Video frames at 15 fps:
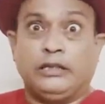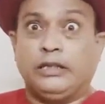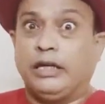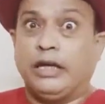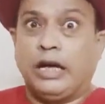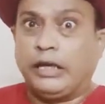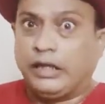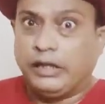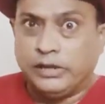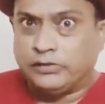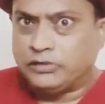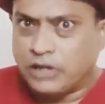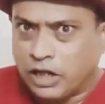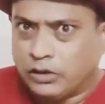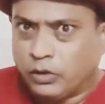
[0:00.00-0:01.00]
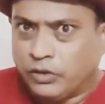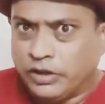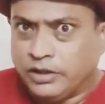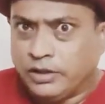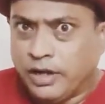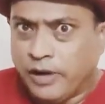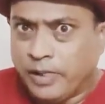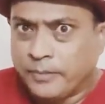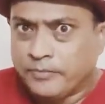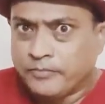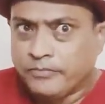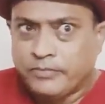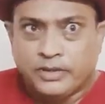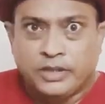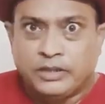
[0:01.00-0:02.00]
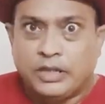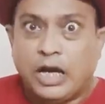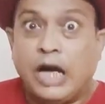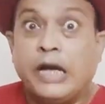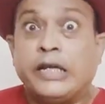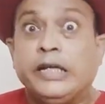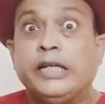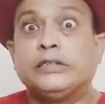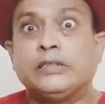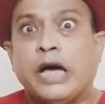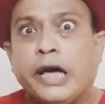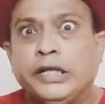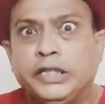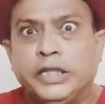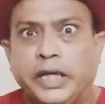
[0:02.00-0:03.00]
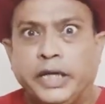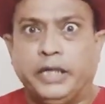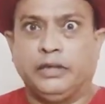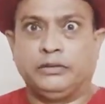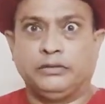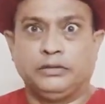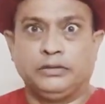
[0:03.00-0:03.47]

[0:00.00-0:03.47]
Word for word: ये अखिलेश यादव नहीं हैं ये अखिलेश अली हैं